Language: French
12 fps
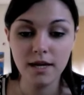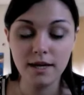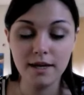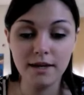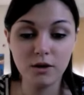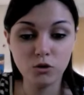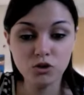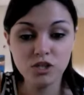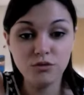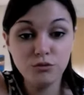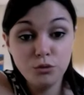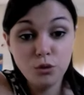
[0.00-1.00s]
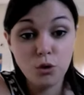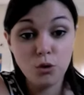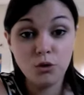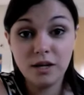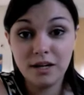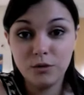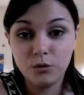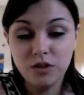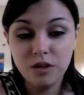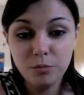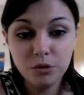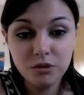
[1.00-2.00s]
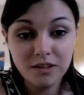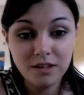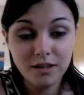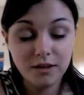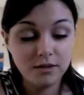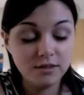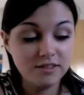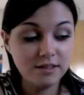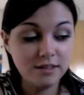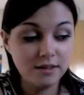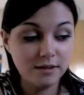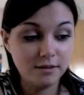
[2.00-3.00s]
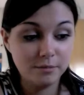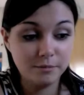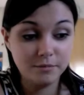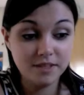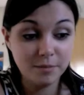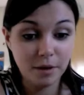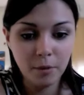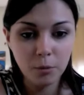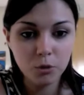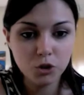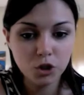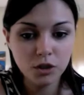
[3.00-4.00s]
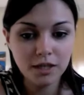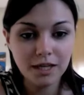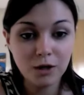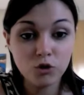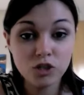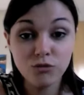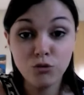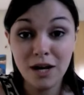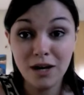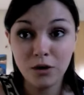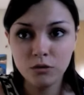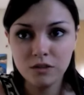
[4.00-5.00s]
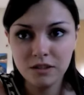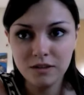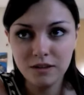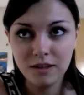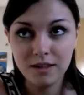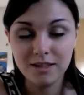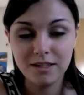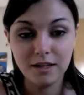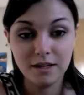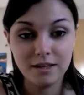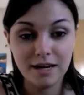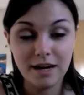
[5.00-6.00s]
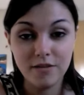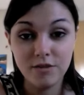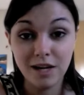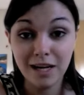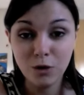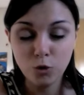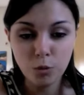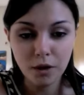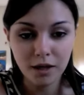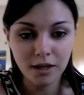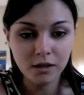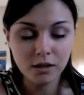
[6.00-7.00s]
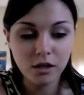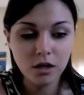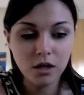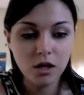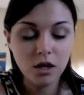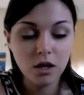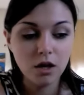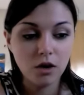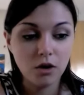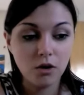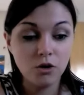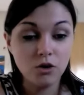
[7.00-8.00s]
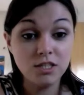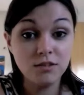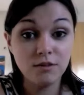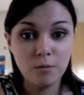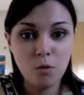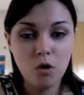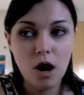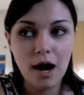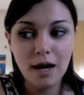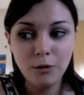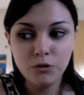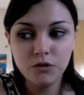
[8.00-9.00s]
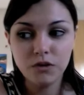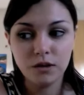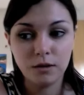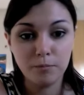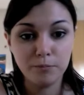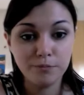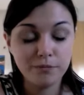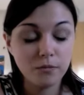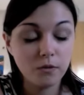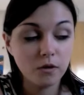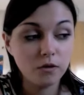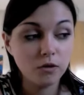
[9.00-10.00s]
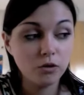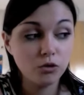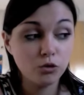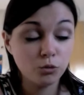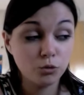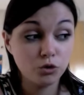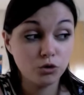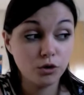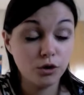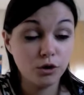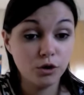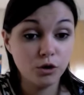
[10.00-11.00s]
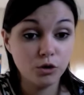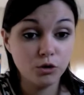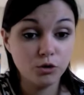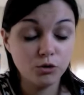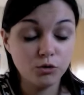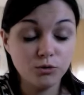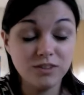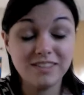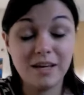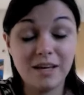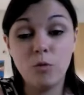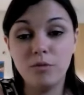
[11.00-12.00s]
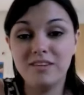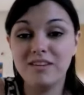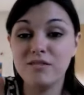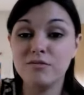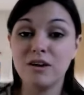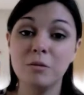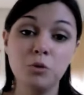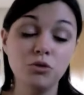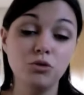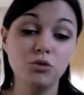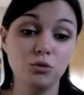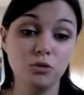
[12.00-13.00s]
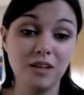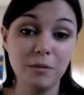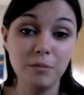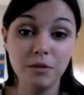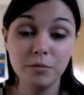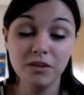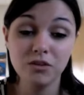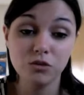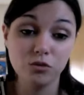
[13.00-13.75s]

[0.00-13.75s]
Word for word: Et quand j'ai vu euh, qu'elle euh, dépotait euh, ses, premières potions et quand j'ai vu la quantité qu'elle avait récupérée, j'ai vraiment halluciné. Donc, ça m'embêtait vraiment d'abîmer